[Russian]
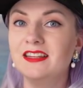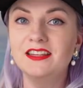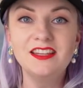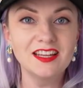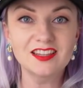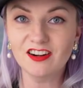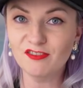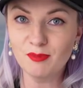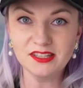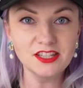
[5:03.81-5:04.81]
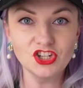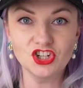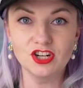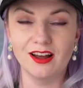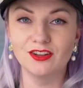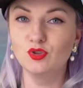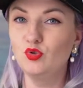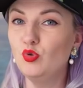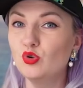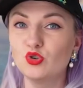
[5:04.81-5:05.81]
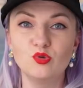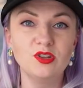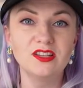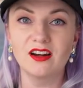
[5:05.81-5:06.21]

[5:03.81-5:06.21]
не травматично, душу не